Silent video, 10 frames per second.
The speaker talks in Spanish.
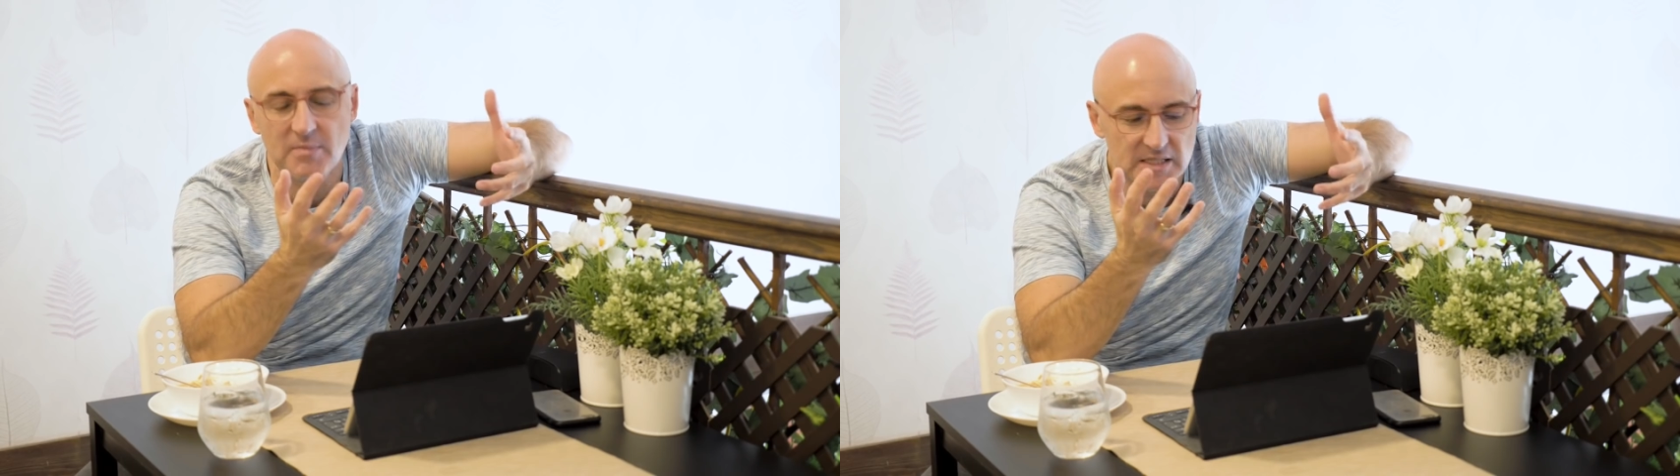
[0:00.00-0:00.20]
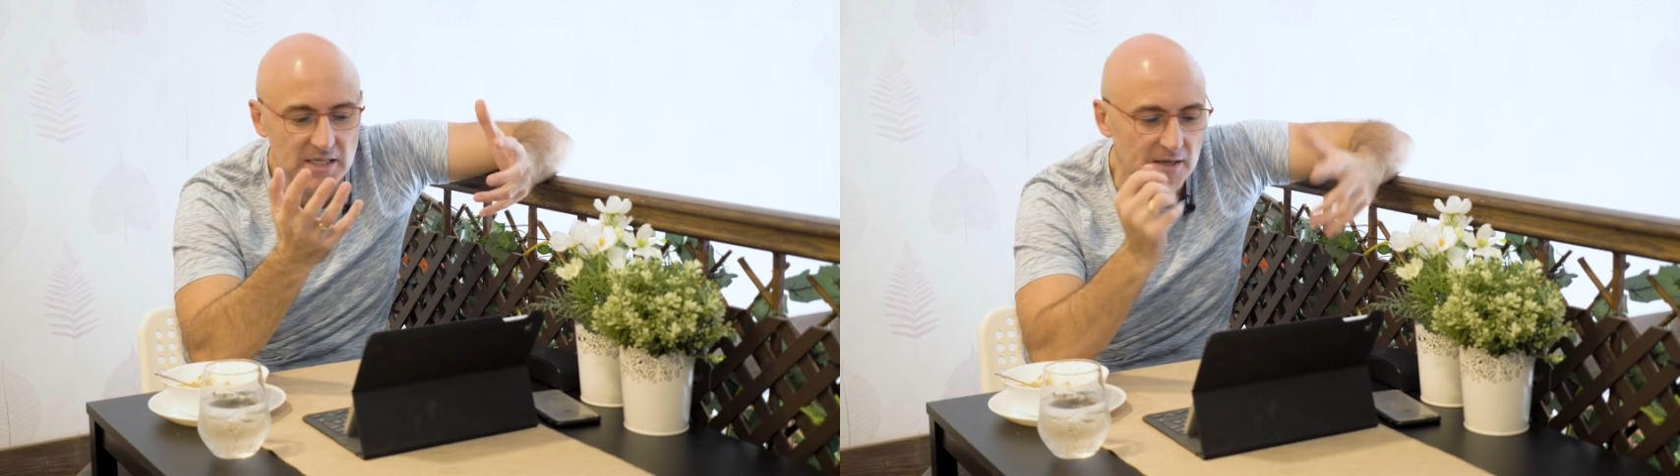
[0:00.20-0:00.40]

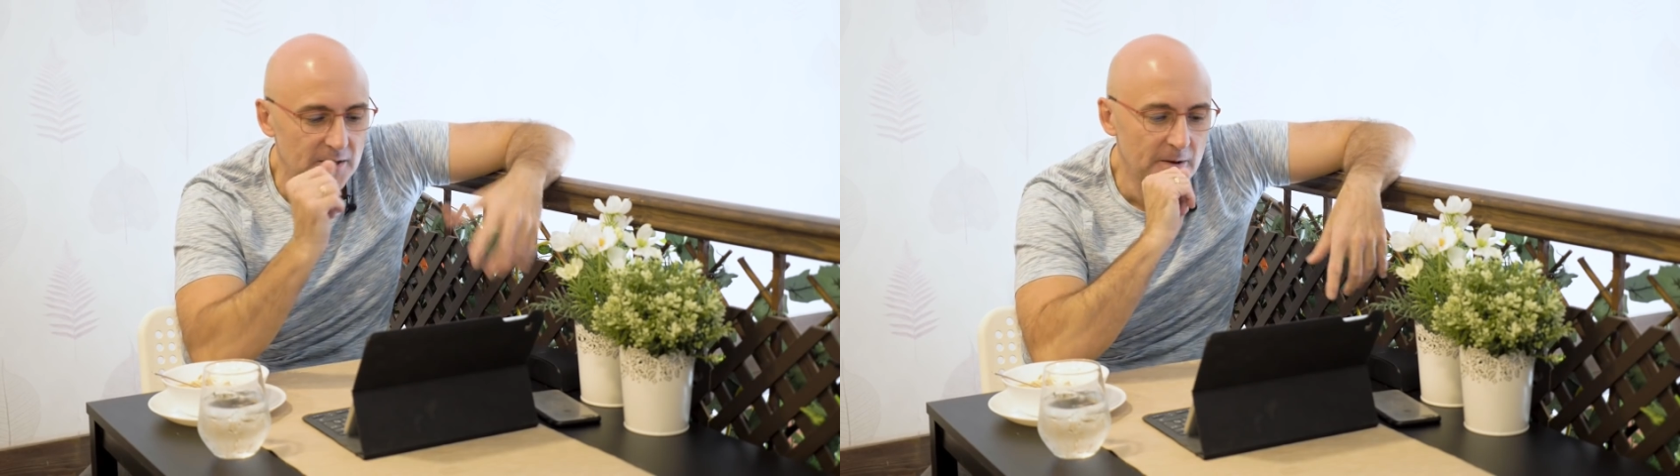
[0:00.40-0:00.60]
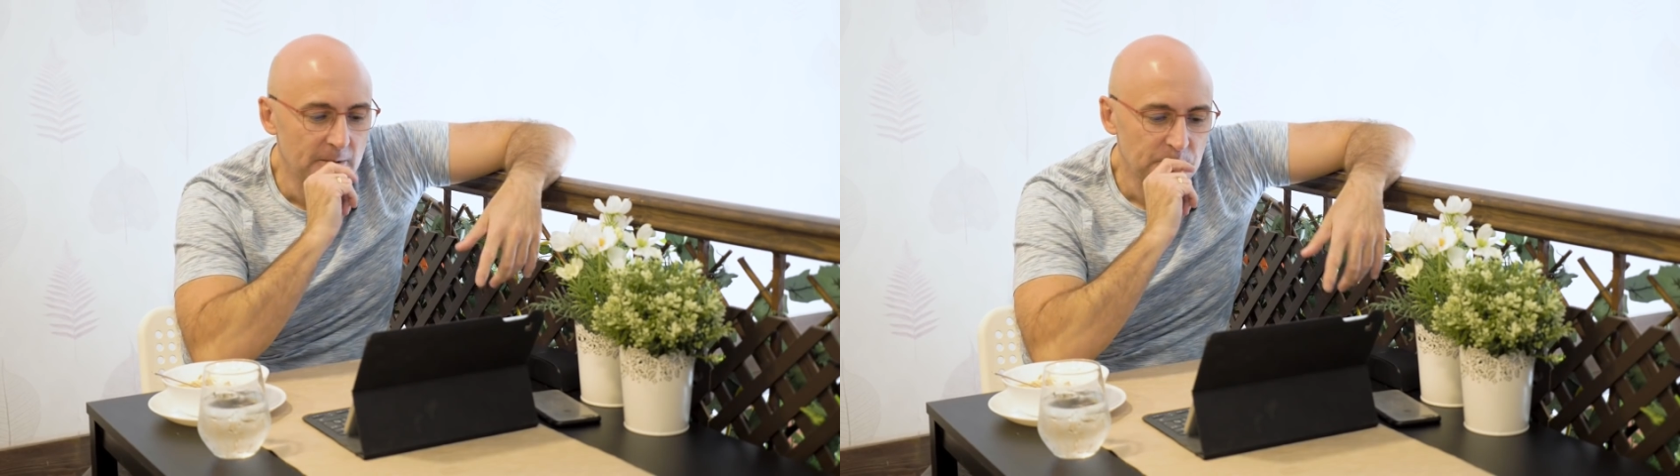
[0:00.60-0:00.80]
Messi.
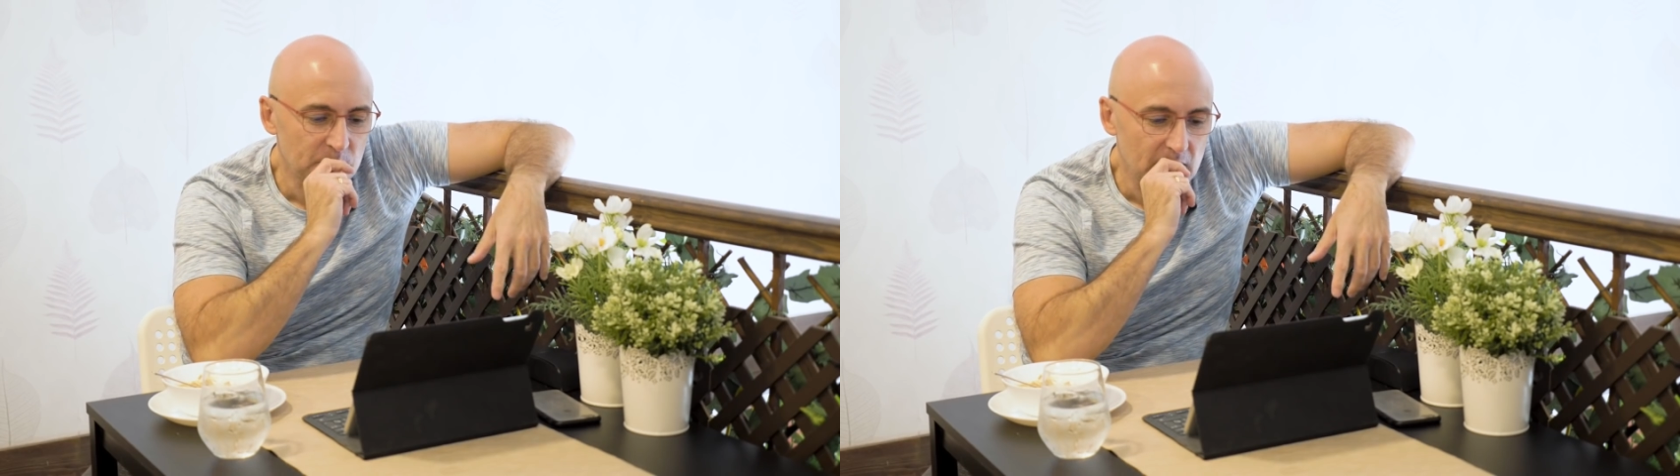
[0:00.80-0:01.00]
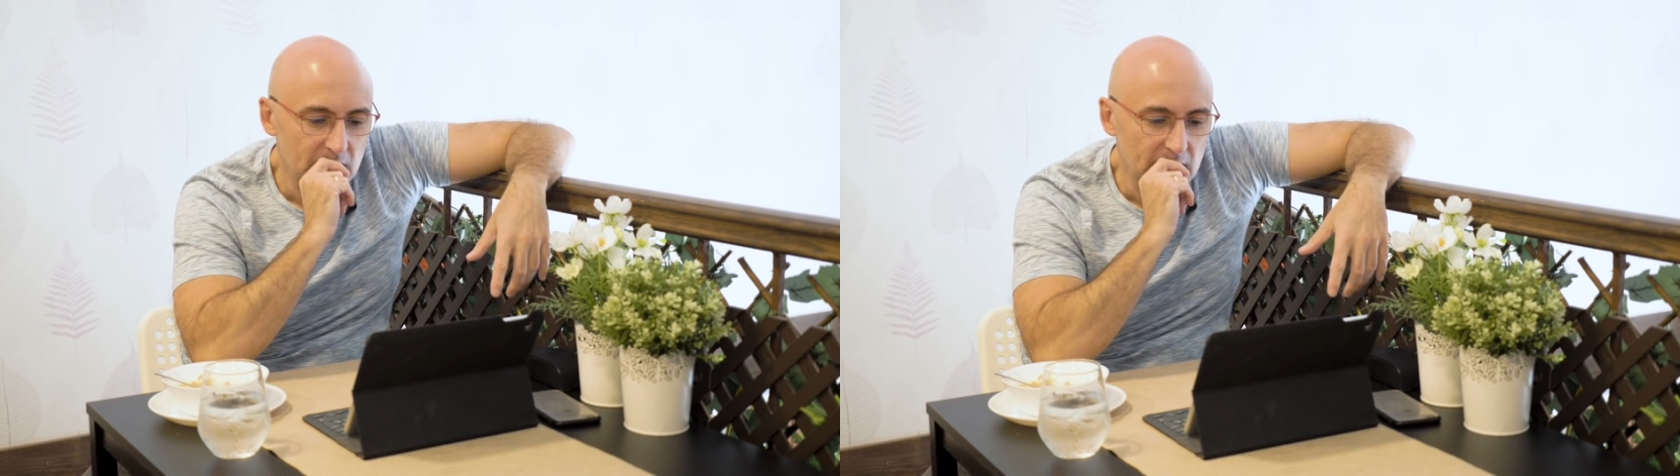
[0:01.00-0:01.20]

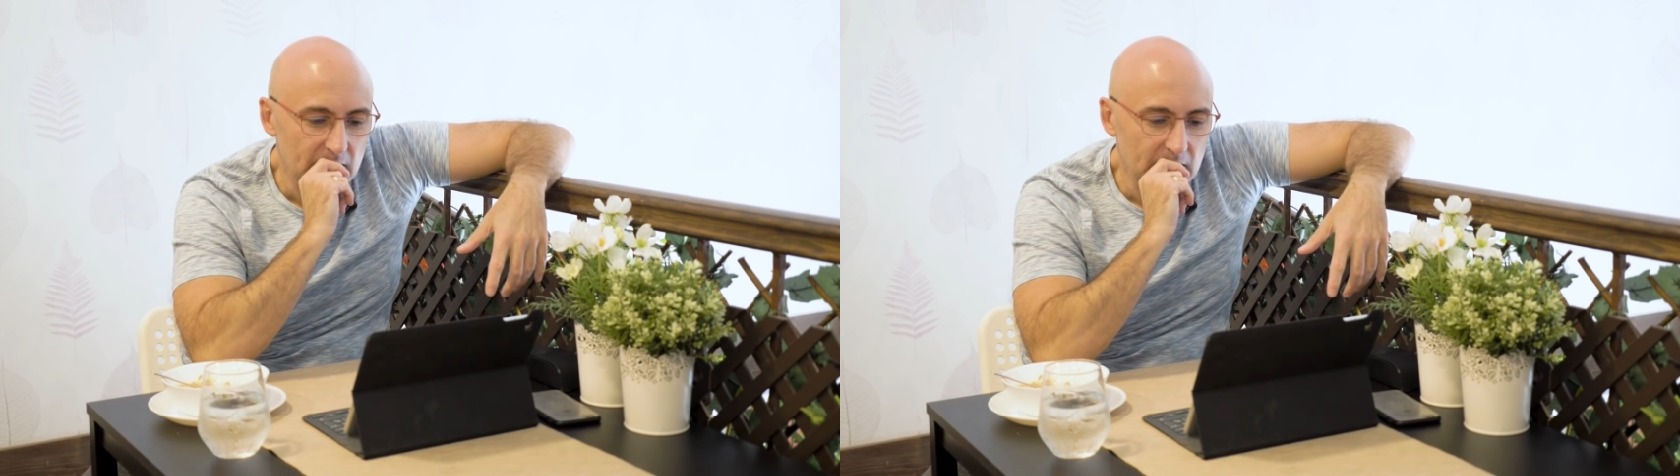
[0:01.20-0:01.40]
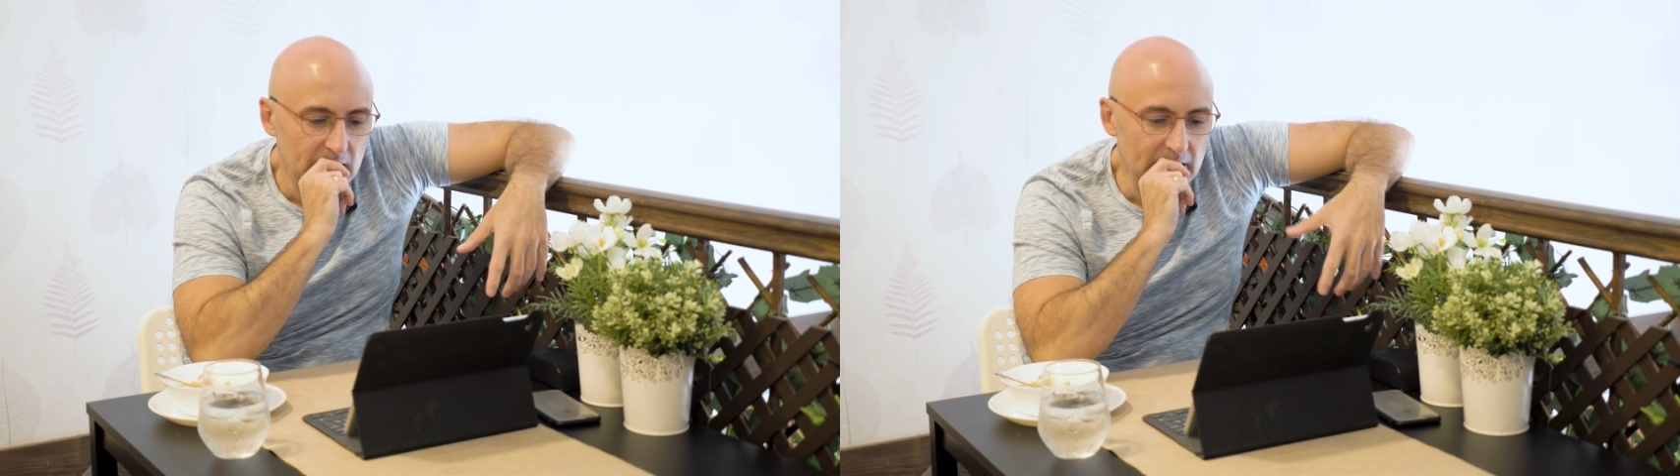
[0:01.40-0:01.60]

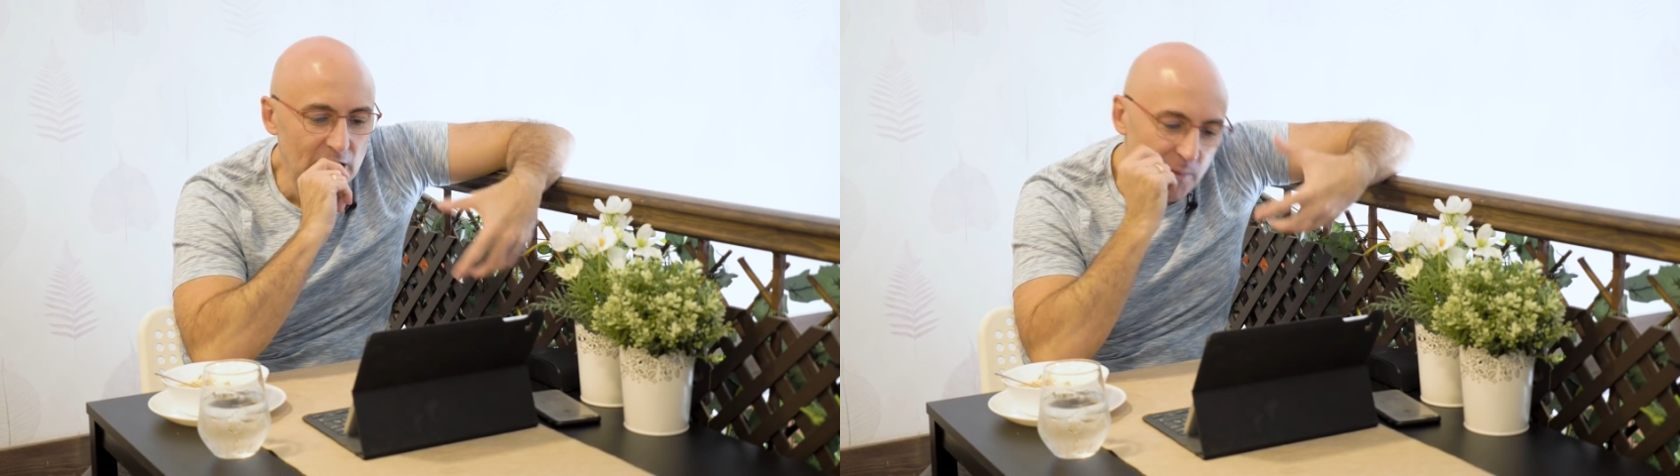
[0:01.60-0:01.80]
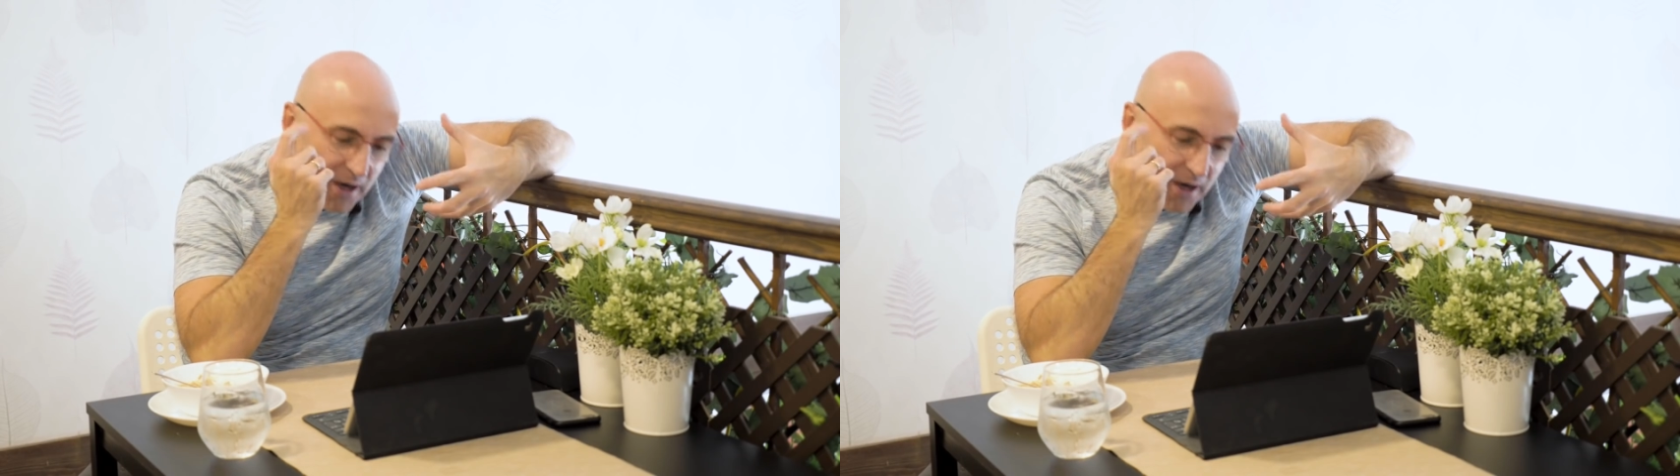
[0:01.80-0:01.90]
Y lo